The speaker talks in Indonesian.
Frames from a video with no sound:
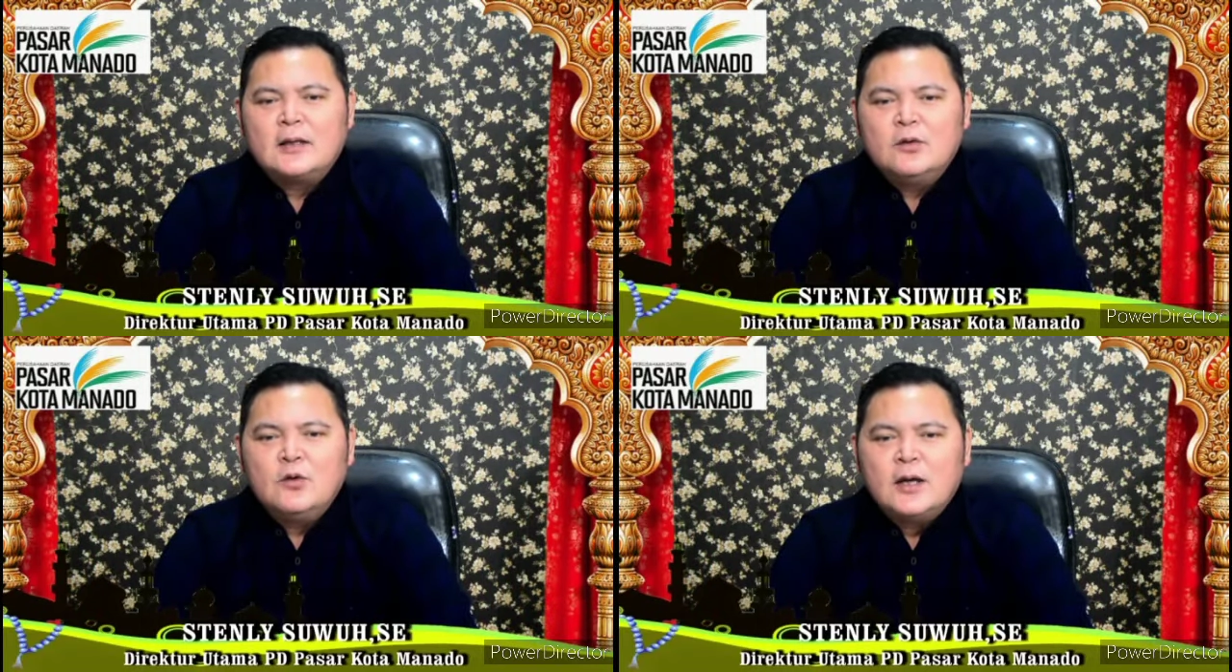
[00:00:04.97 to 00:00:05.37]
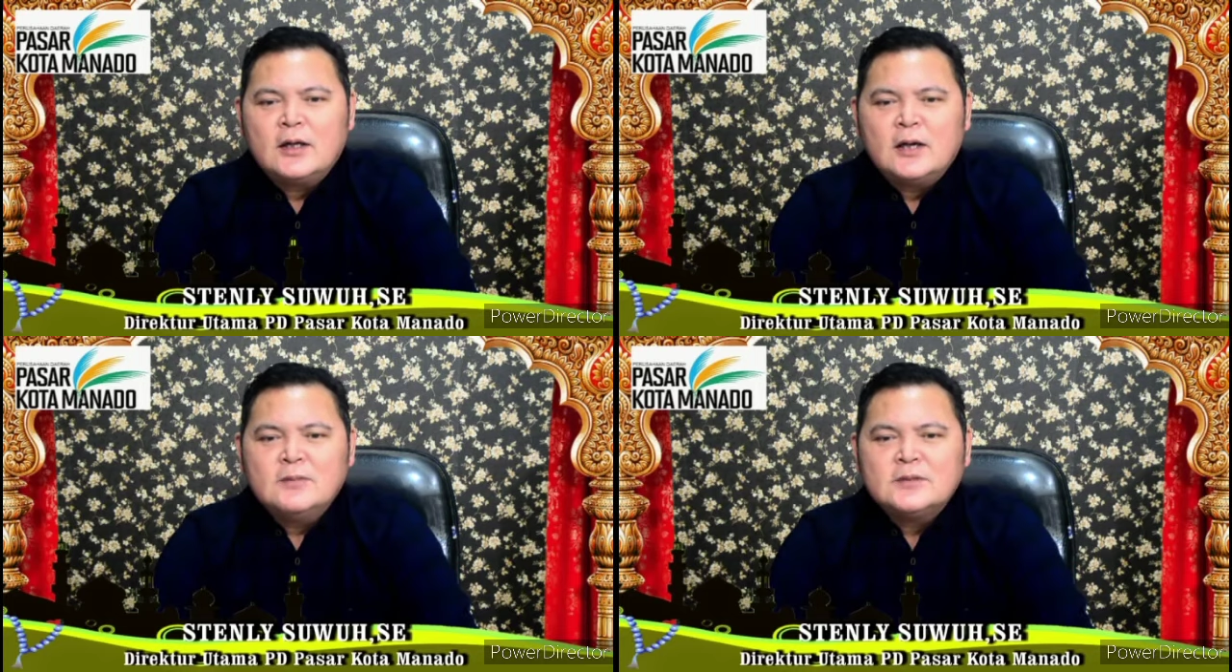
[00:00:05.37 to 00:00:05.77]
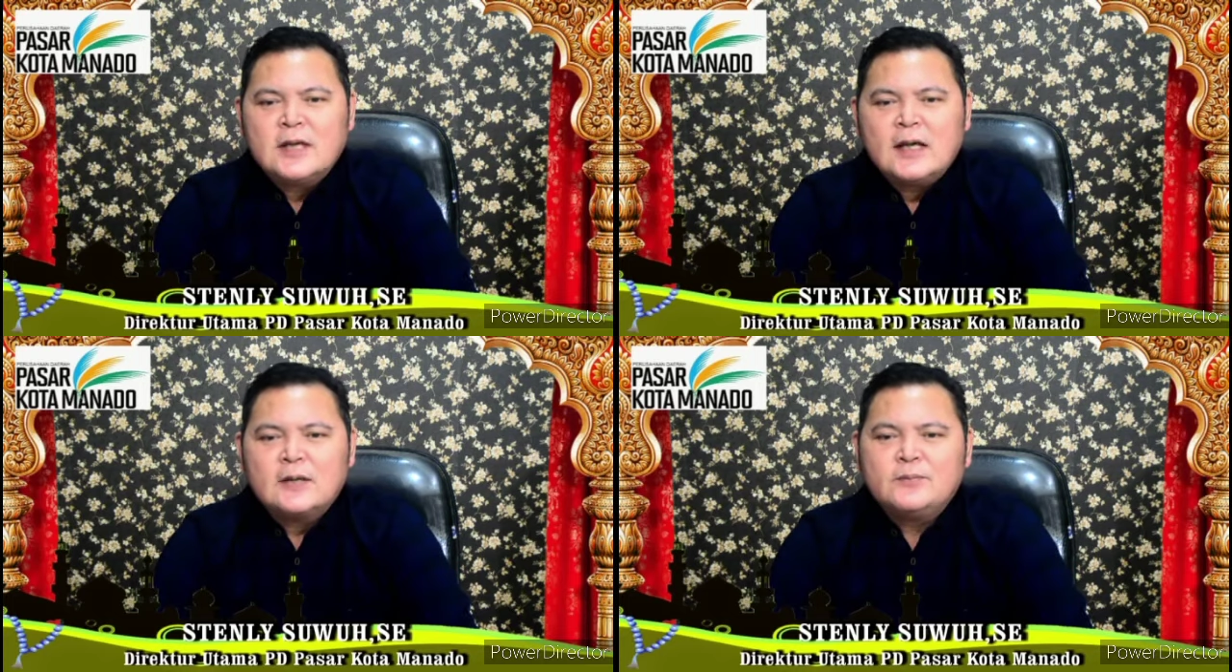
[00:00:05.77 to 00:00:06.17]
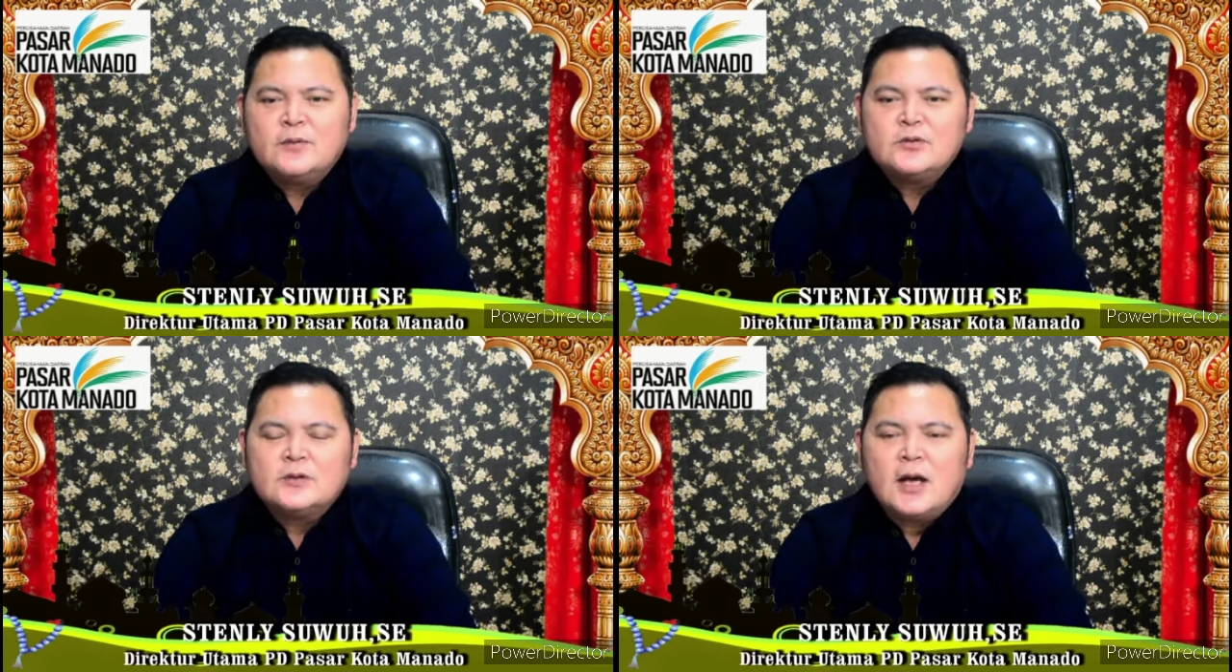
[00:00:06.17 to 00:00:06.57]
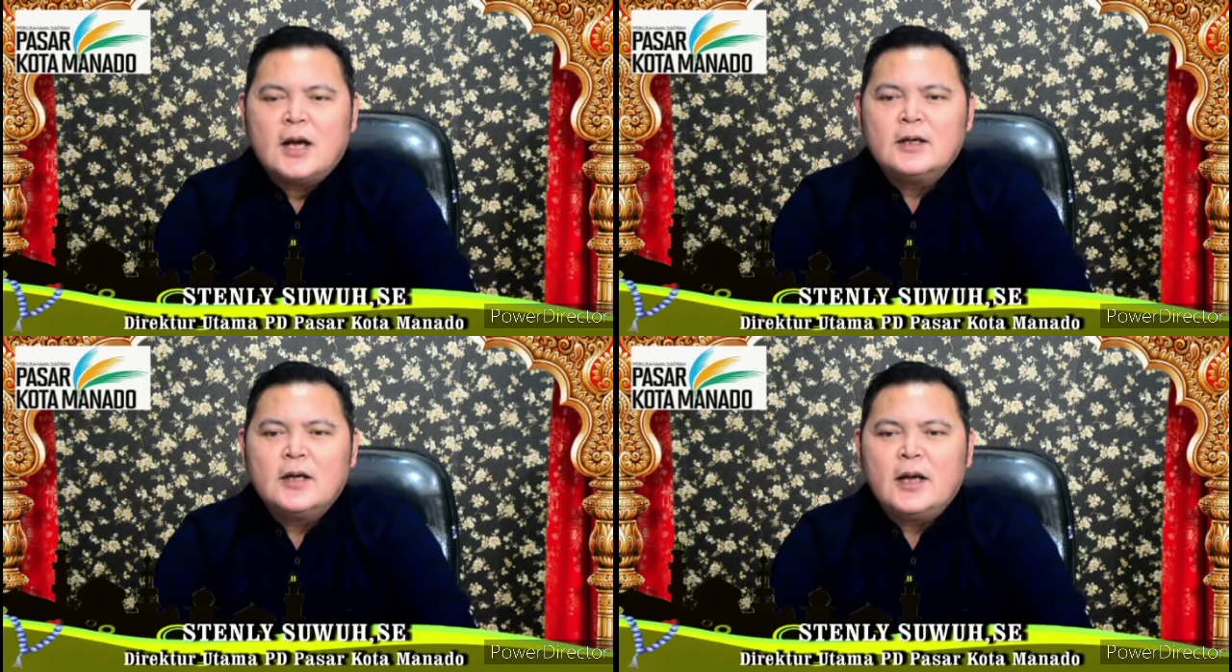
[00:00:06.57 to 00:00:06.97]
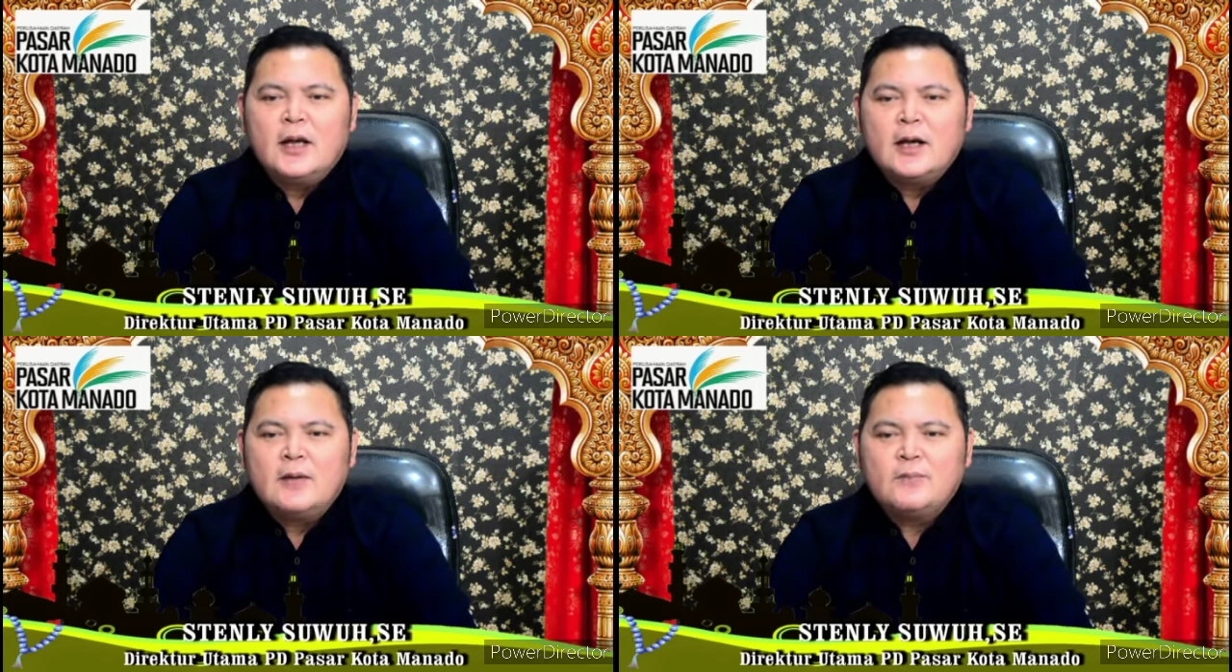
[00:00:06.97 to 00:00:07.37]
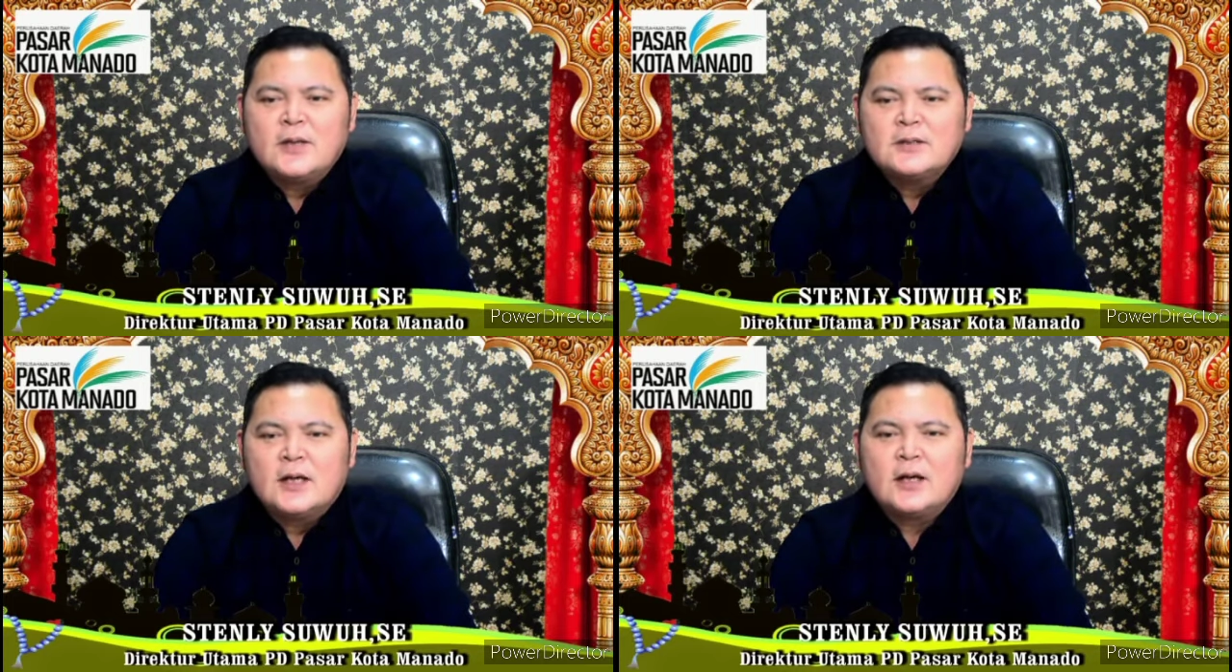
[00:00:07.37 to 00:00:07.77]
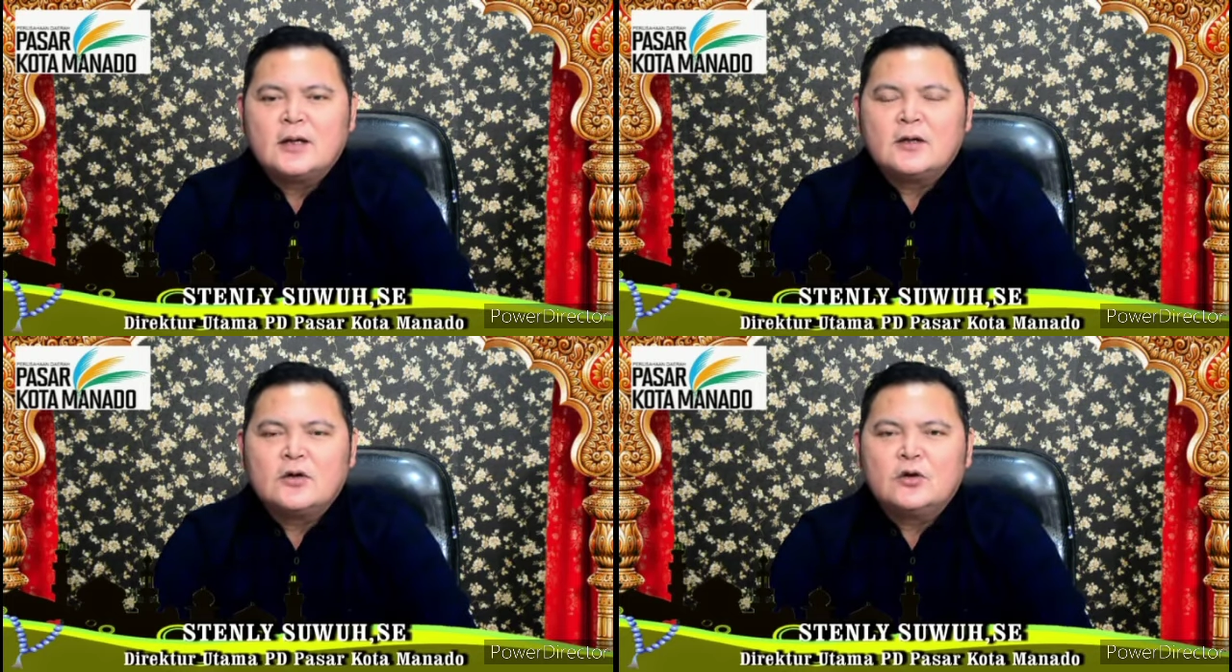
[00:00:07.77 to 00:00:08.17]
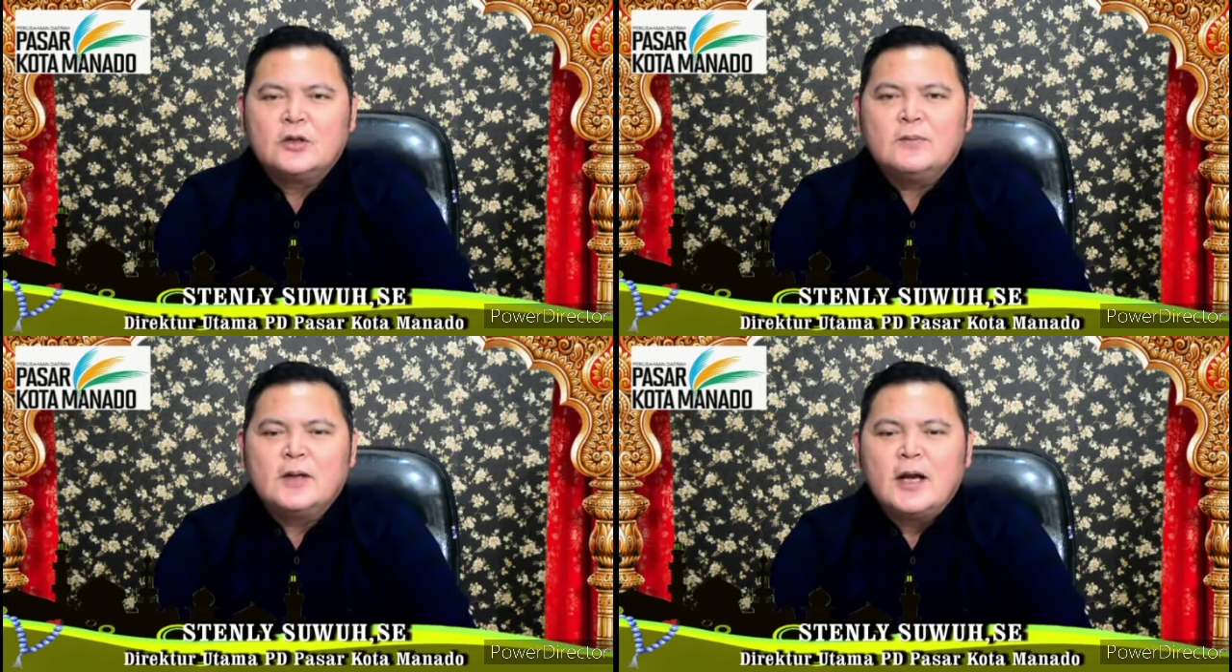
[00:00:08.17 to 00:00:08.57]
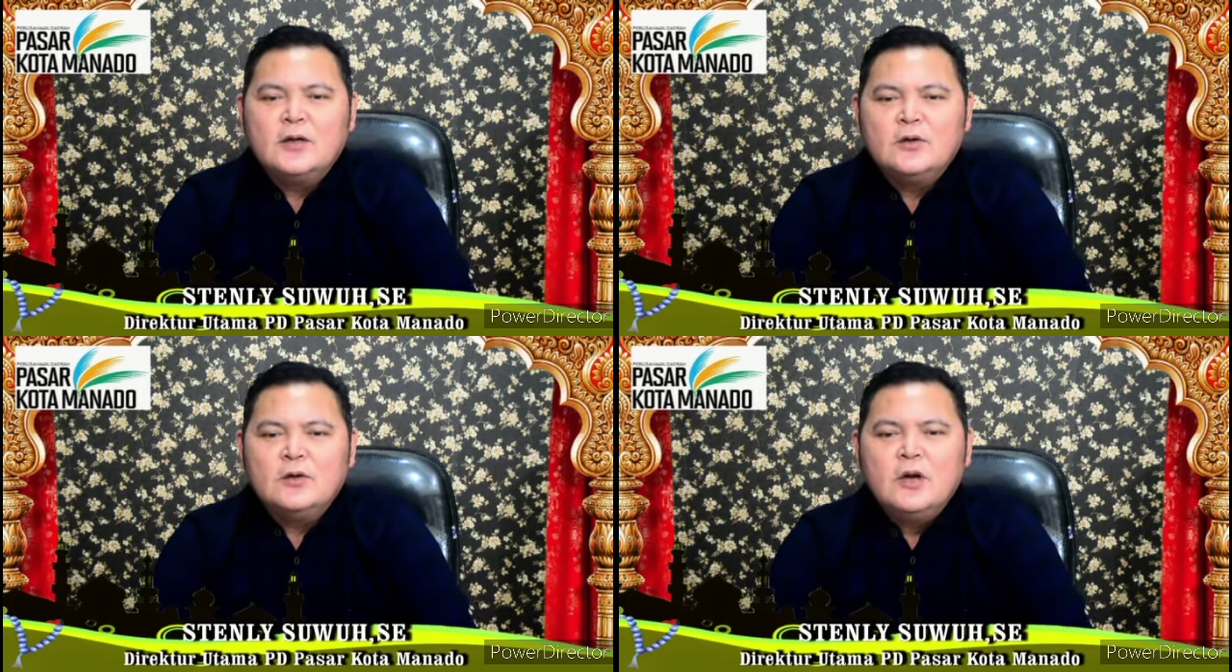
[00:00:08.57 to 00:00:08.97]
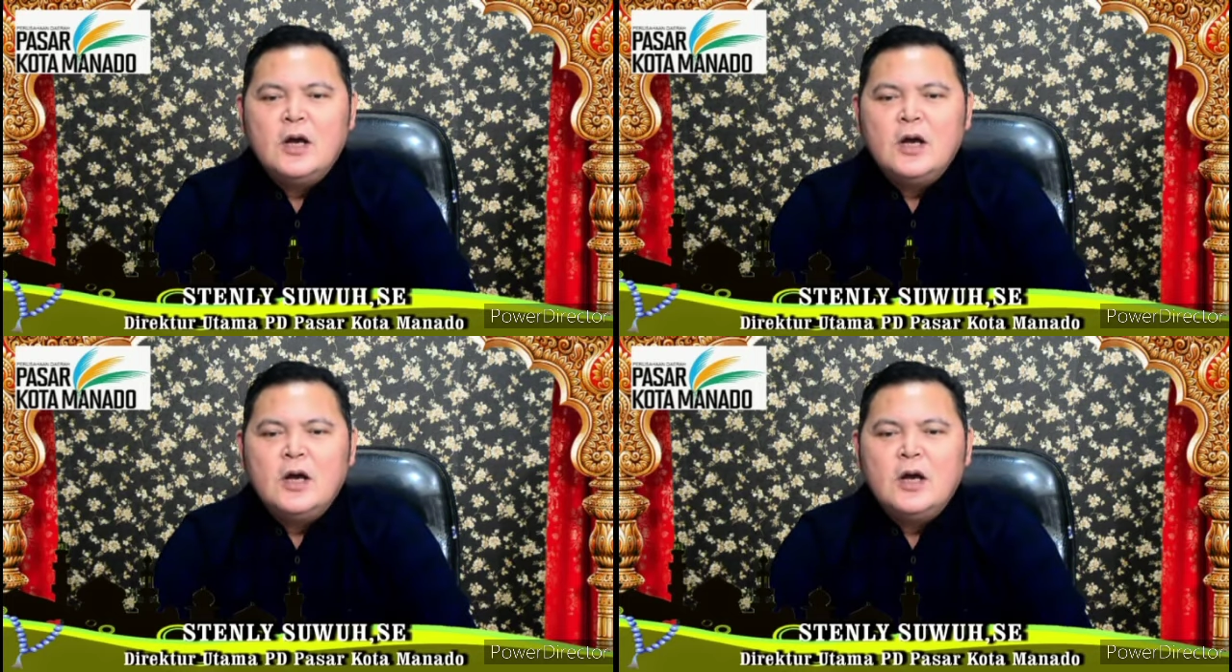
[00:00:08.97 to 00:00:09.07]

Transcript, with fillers: keluarga besar perusahaan daerah Pasar Kota Manado